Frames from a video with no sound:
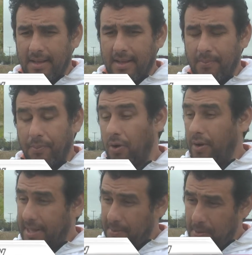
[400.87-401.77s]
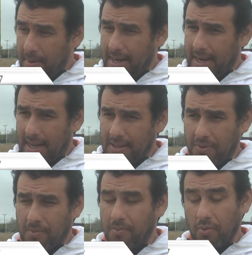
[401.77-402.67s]
eh, por lo que estamos
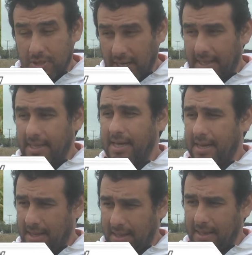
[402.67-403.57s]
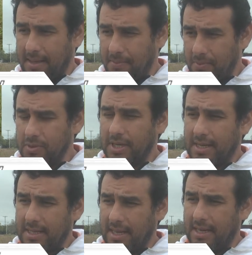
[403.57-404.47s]
manejando, mucha cantidad de gente, mucha
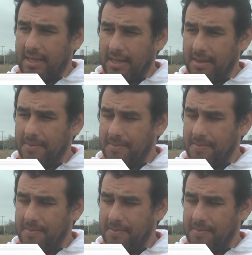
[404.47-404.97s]
cantidad de gente.